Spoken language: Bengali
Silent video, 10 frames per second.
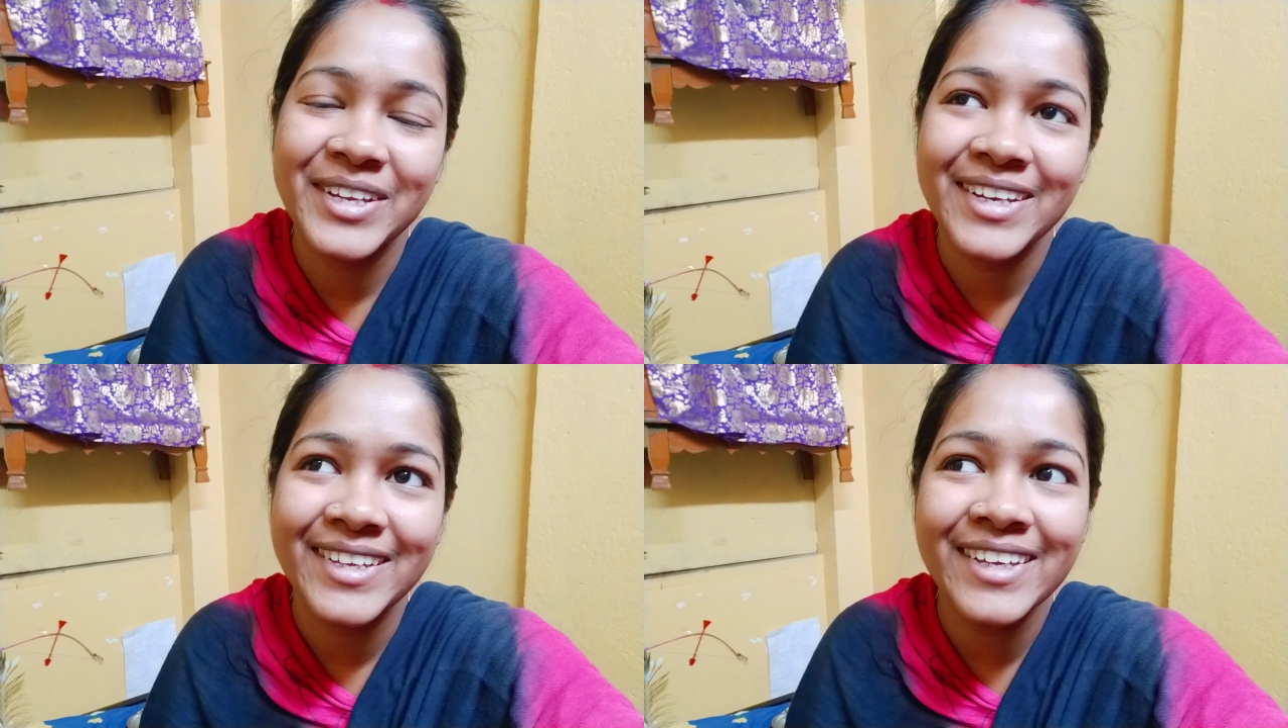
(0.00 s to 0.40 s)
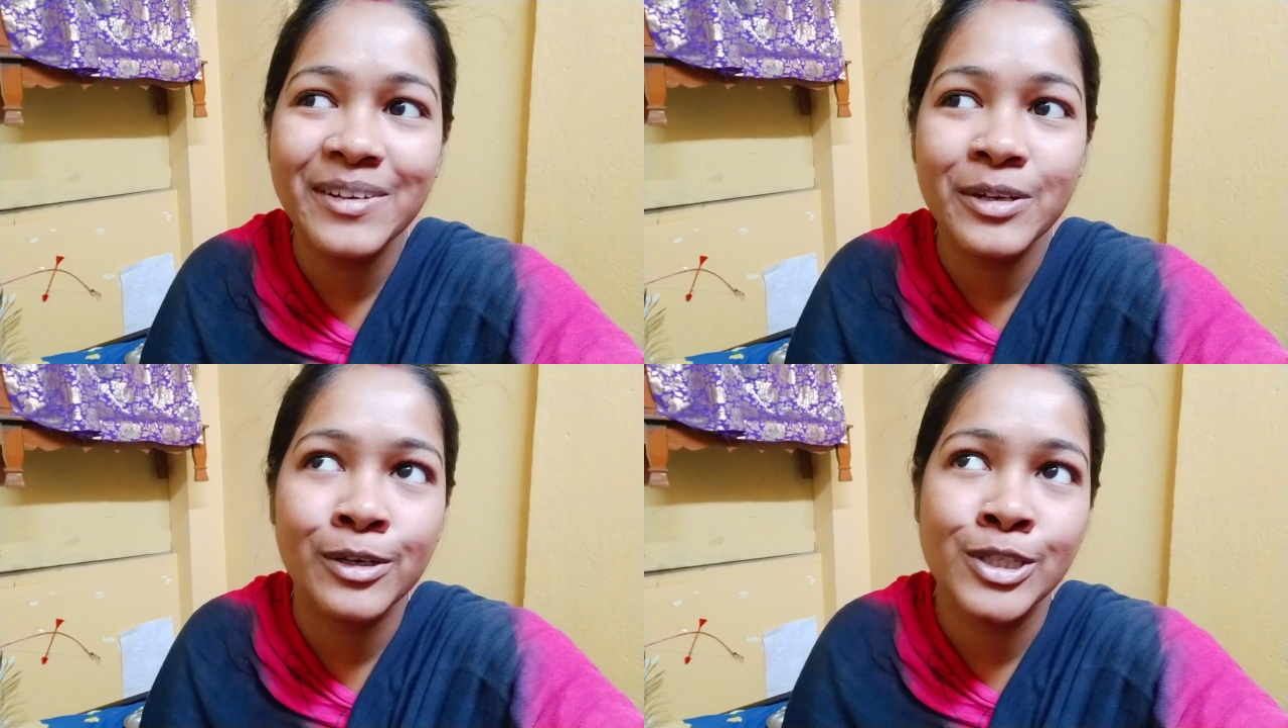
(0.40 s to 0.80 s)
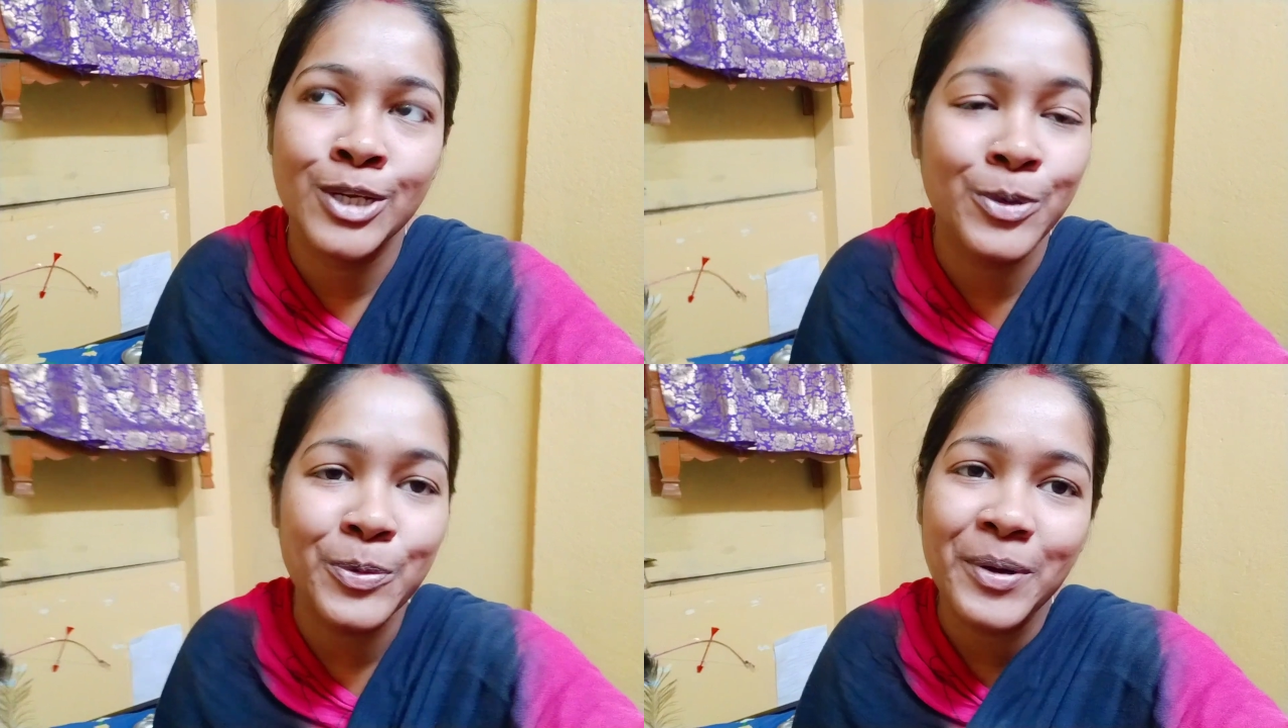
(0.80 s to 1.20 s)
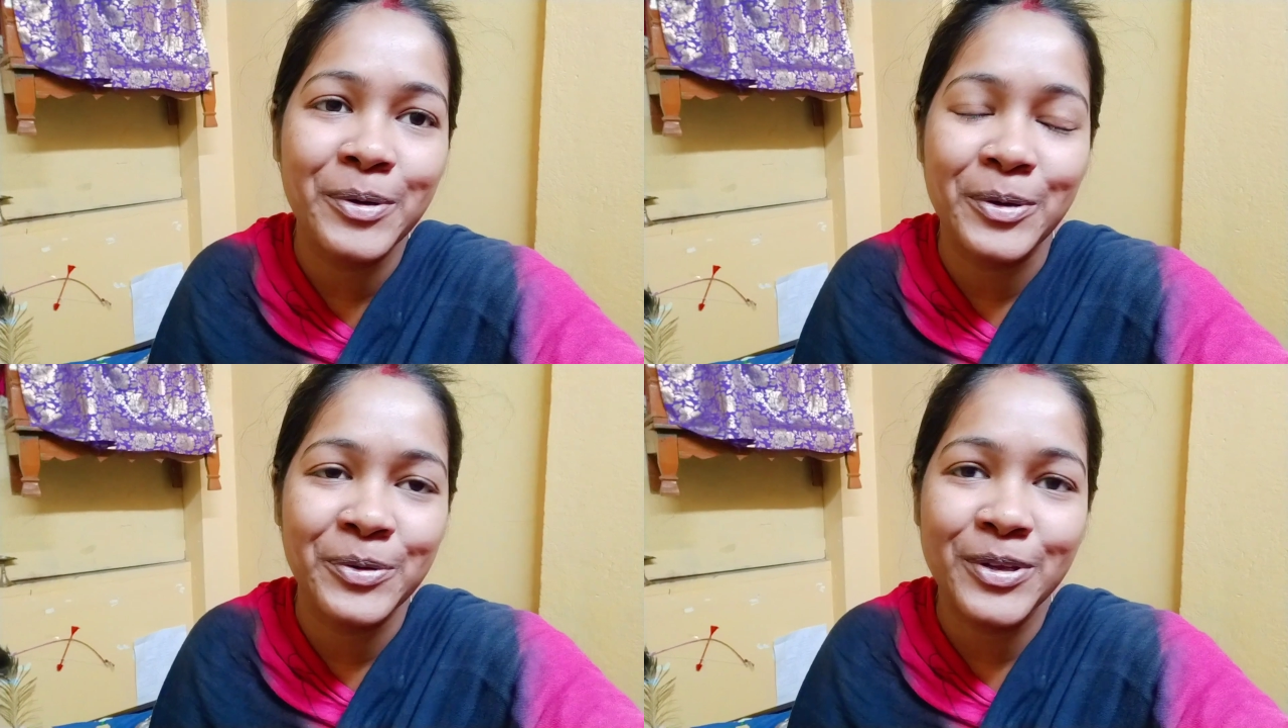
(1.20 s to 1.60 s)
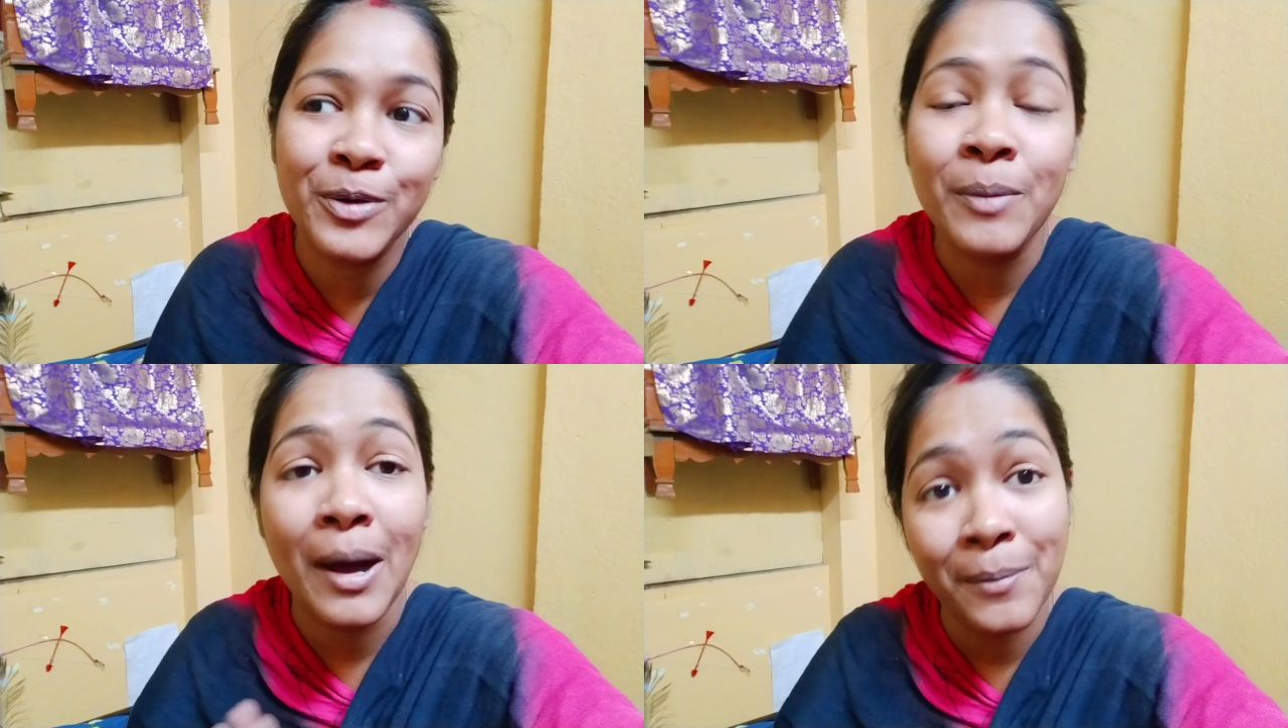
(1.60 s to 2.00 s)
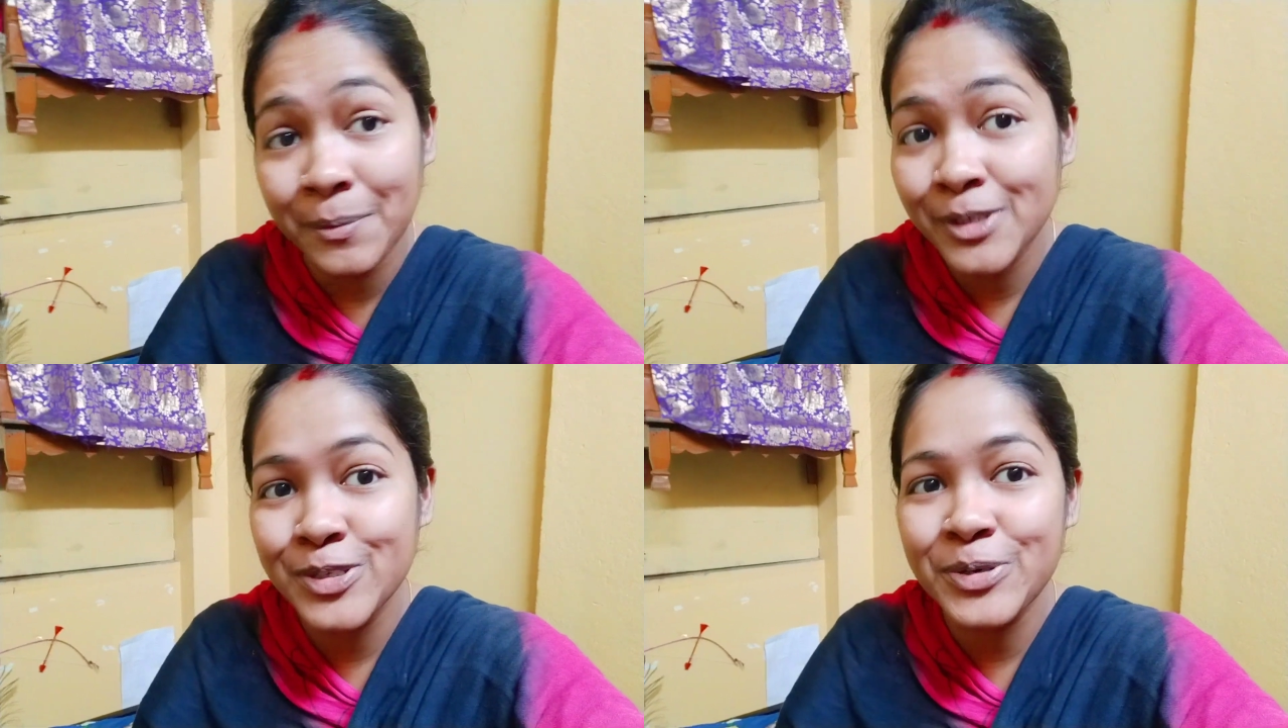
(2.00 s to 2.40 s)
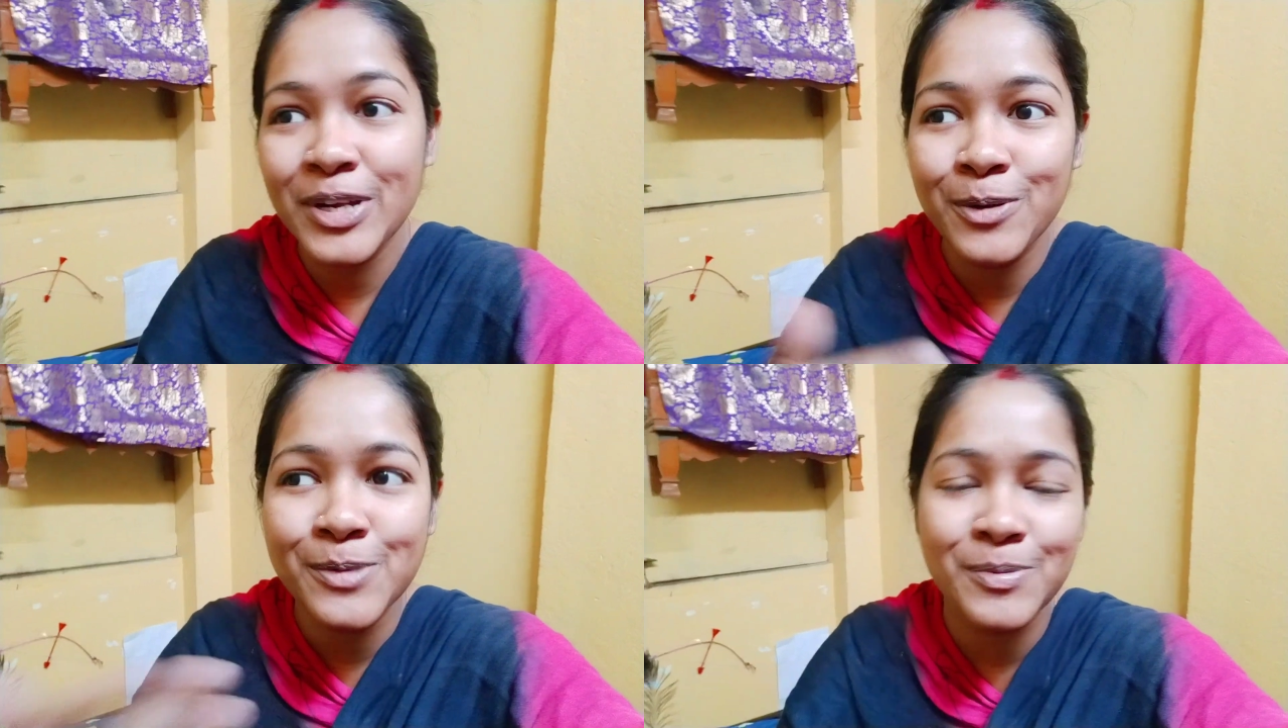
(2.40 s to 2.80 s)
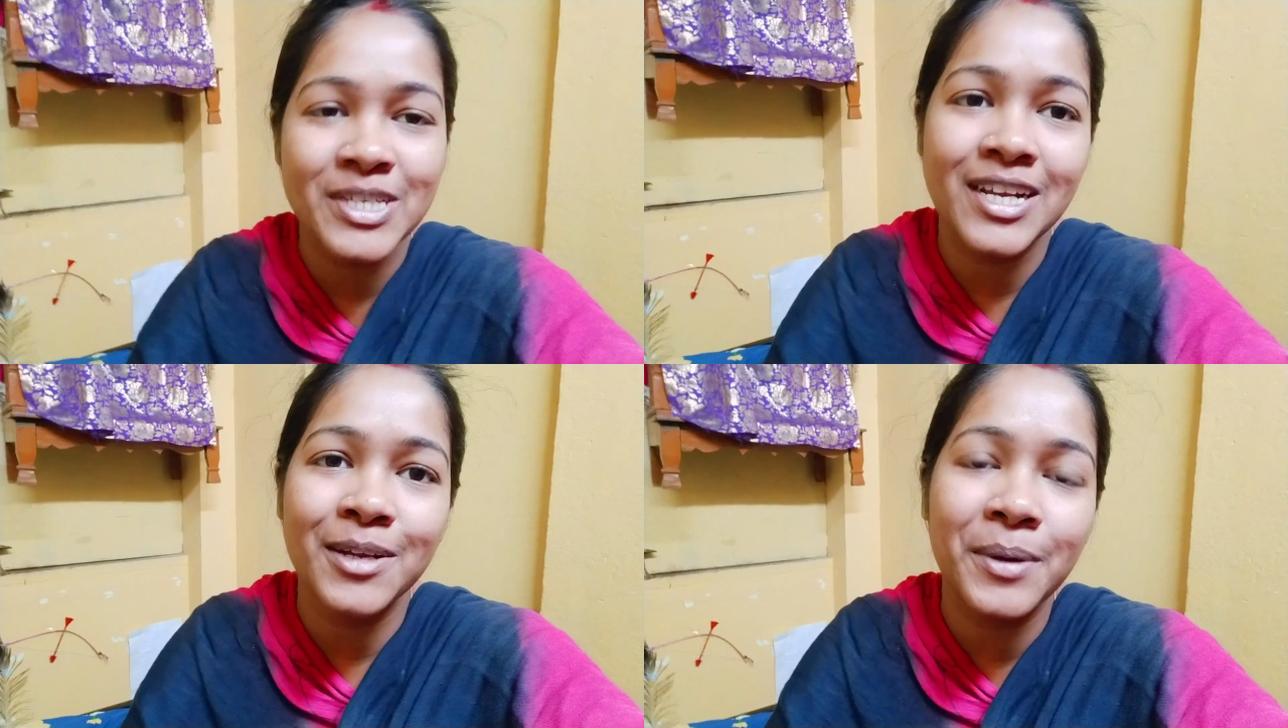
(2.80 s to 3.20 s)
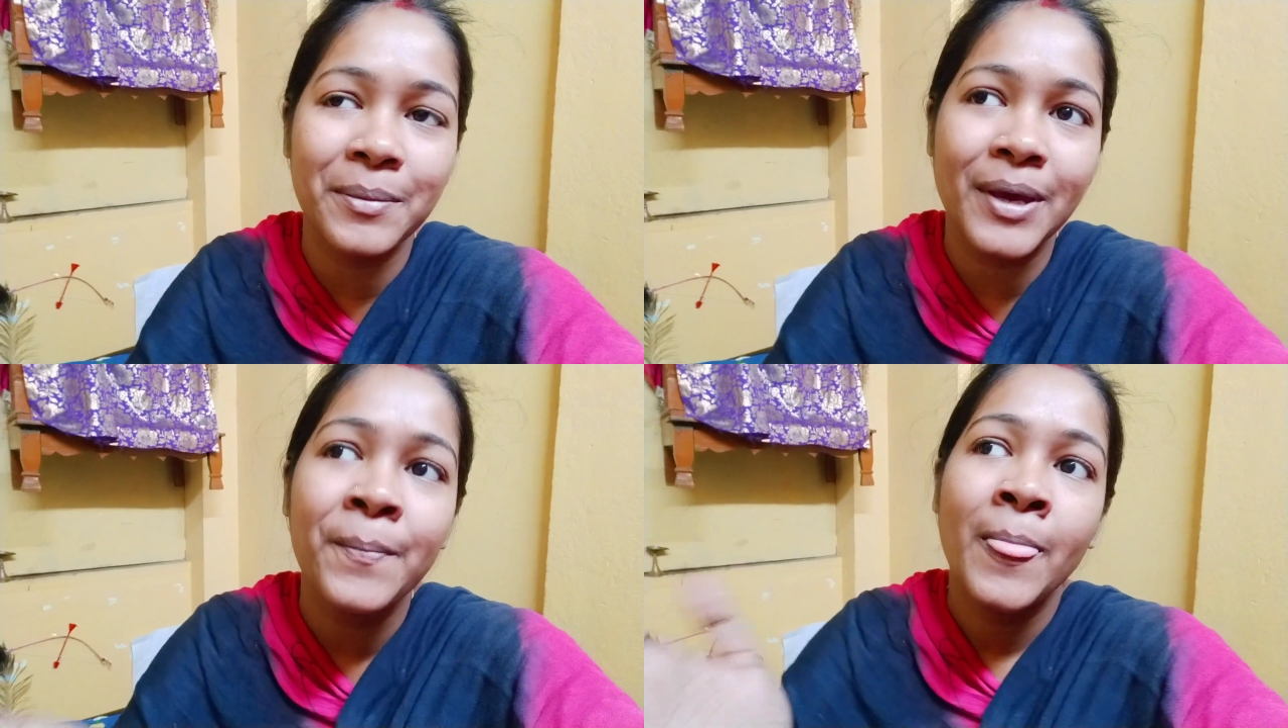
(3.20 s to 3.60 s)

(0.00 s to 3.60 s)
করিনি সেরকমভাবে কোনোদিনও মামামের জন্য এরকম স্পেশালিভাবে